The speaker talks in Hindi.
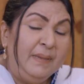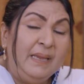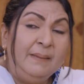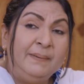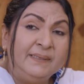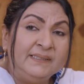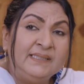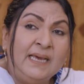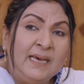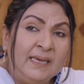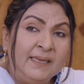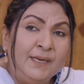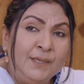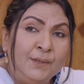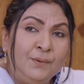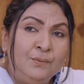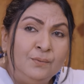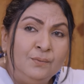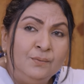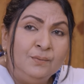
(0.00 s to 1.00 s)
मैं बता
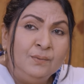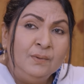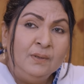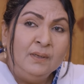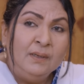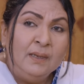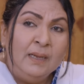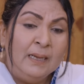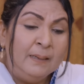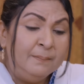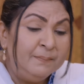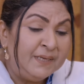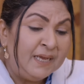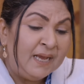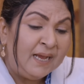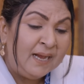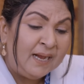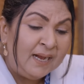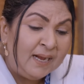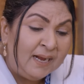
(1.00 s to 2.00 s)
रही हूँ हम
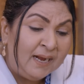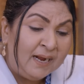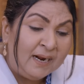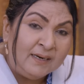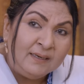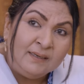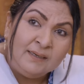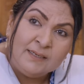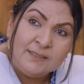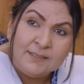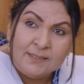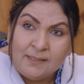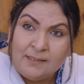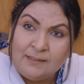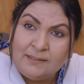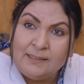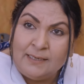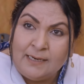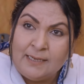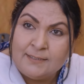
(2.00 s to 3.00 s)
यहाँ अंडे
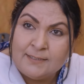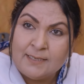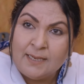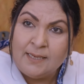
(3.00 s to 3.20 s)
छीलते रह